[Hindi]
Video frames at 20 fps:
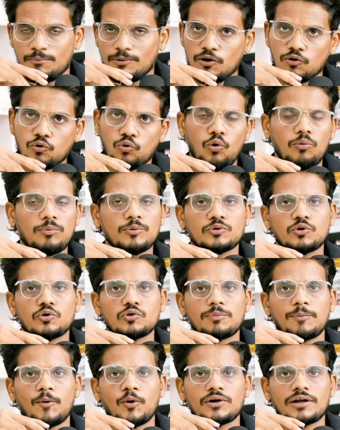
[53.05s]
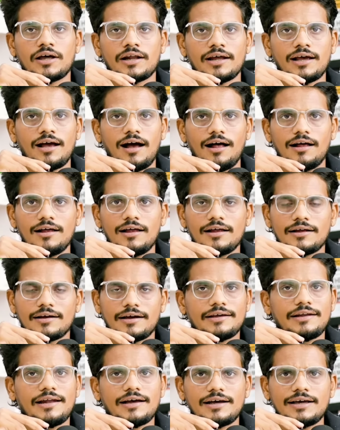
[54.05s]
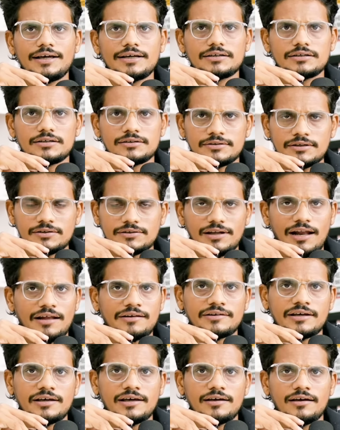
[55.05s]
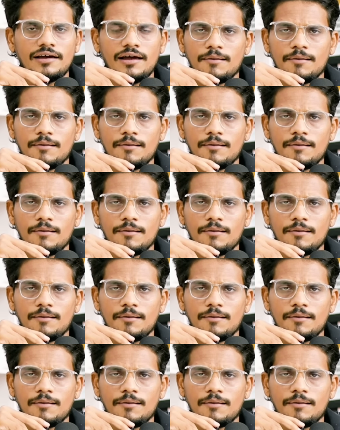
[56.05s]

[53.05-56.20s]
मतलब खूब उसको सपोर्ट करेगा कहीं ना कहीं जिस तरह से